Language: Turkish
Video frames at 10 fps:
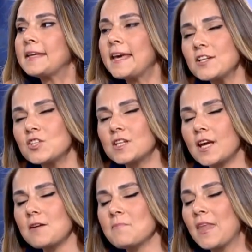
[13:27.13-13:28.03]

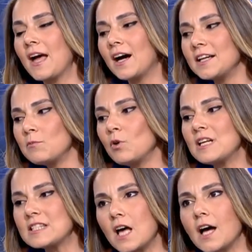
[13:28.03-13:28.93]
keşke hani
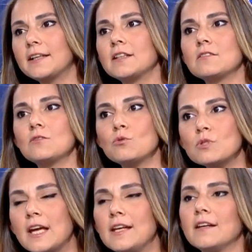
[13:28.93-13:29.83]
böyle sakin
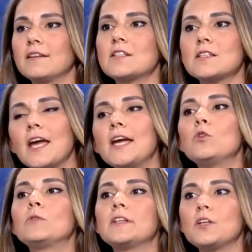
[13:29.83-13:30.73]
150 işte
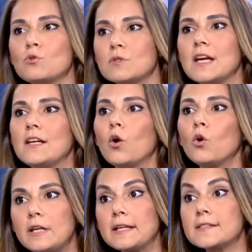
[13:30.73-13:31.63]
Eylül'de de 150
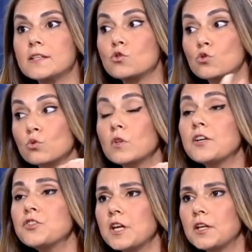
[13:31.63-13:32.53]
öyle gitse
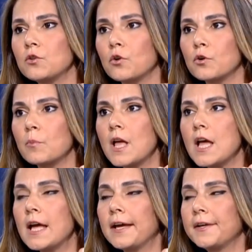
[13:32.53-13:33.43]
şundan çekiniyorum.
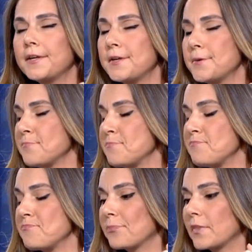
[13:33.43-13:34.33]
Ee,
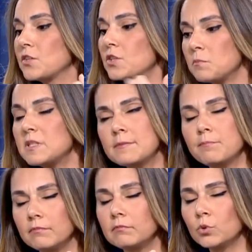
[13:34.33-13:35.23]
şimdi biz
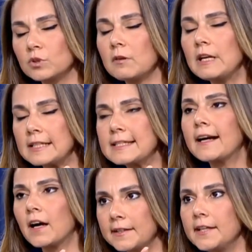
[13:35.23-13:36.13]
muhtemelen
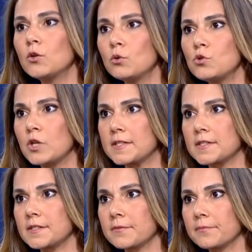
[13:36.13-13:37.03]
tek haneyi
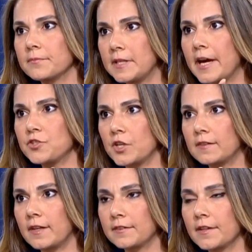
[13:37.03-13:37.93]
göreceğiz
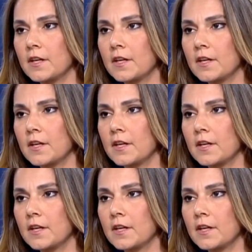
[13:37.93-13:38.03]
gerçekten.